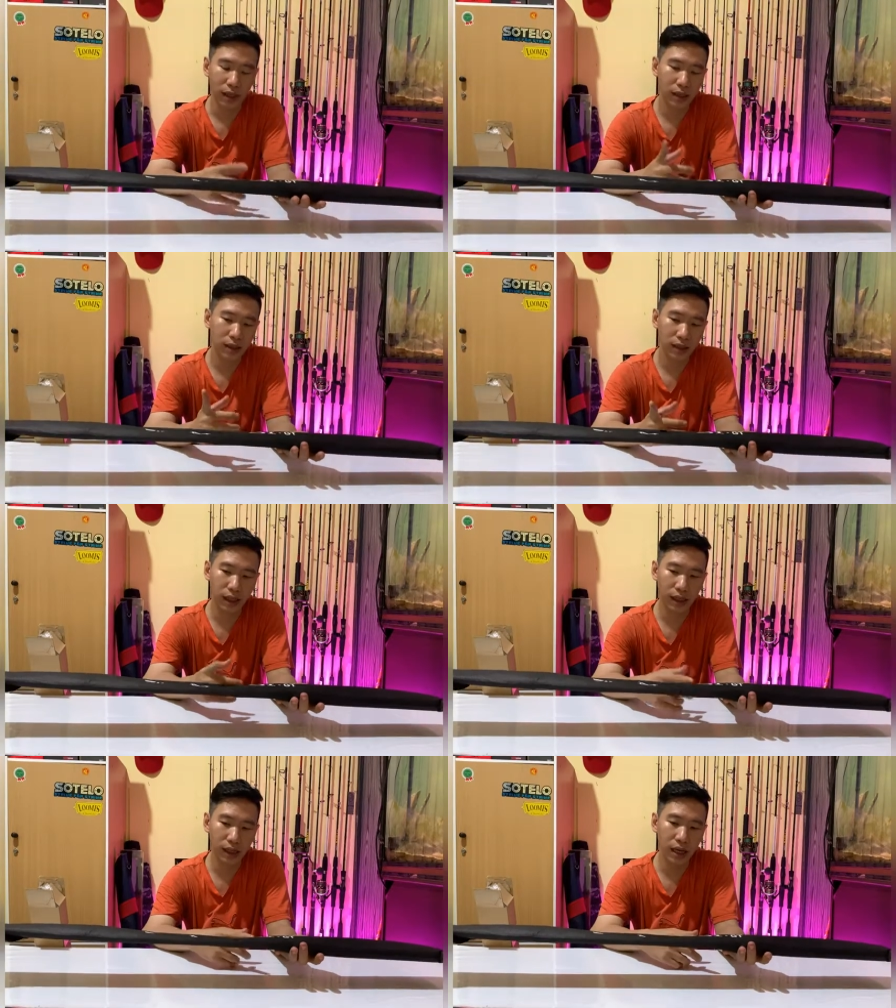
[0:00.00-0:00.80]
Jadi
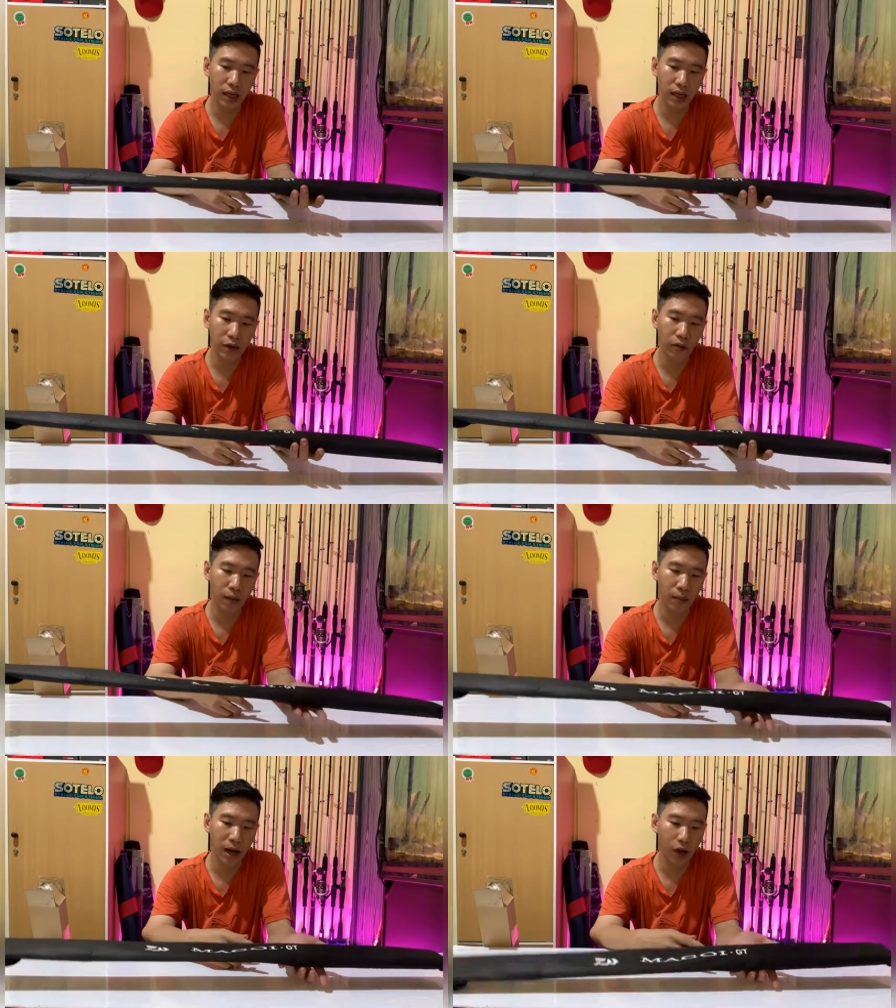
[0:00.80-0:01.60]
serinya Daiwa
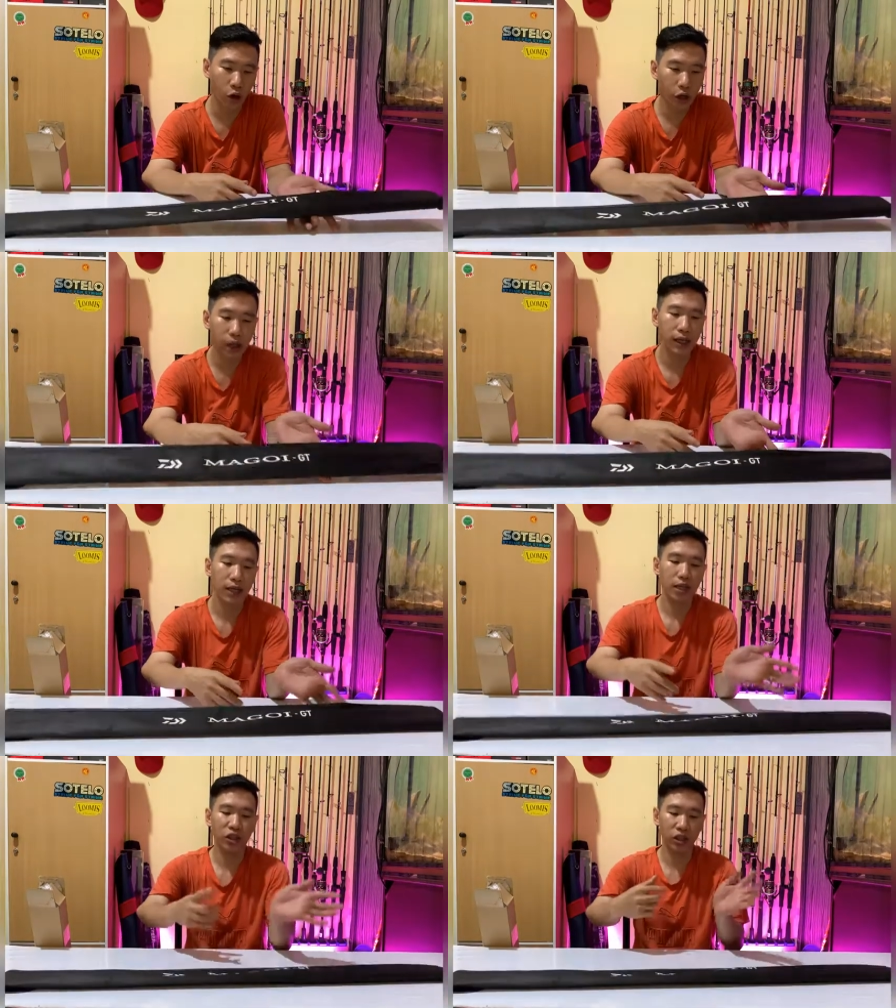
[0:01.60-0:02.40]
Magoi
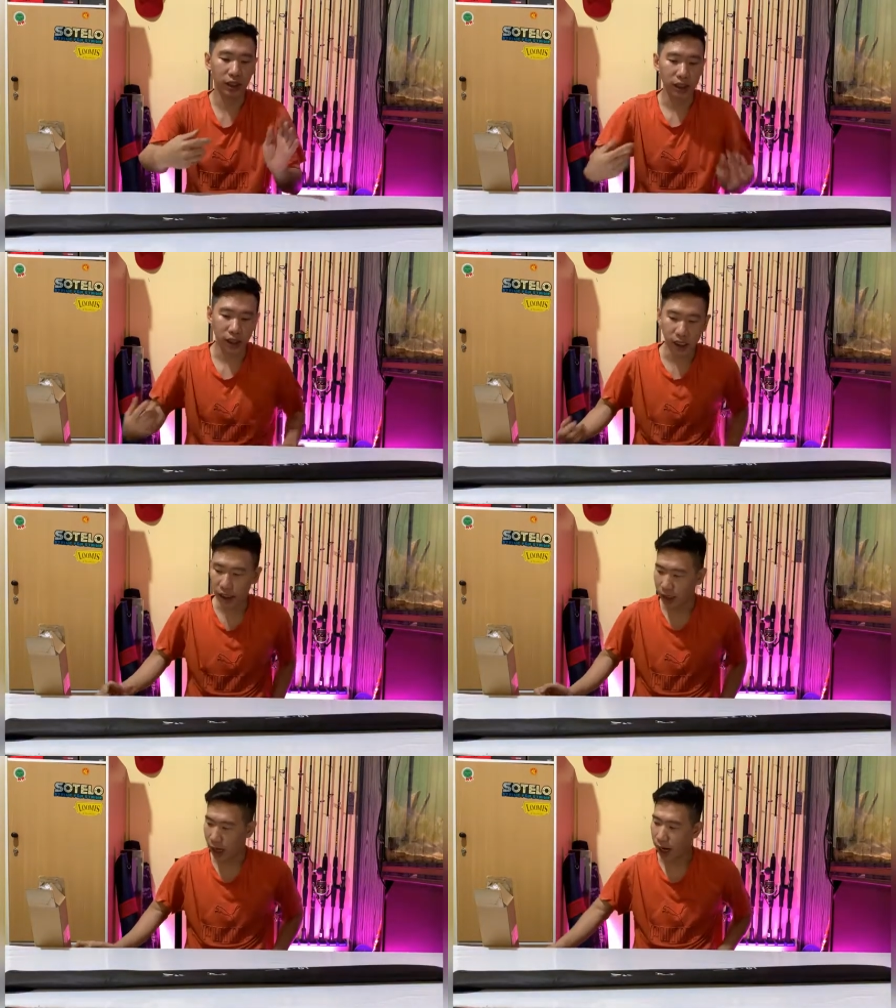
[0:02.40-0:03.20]

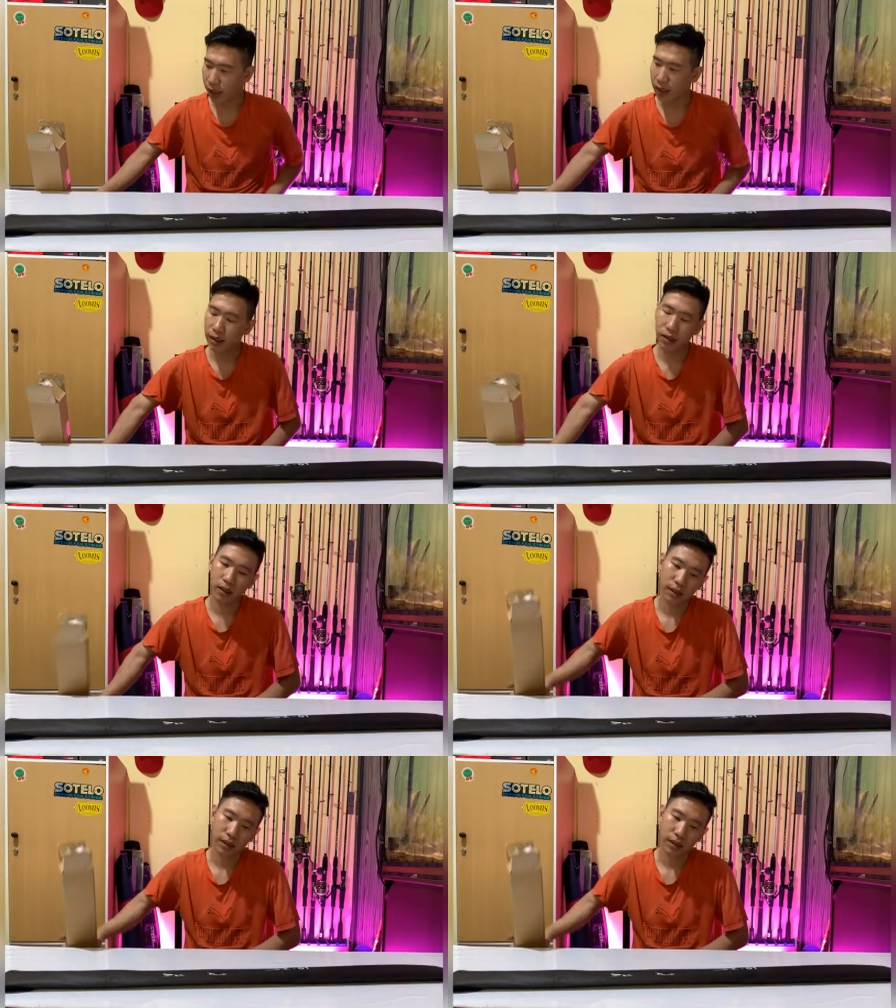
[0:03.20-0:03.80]
GT dan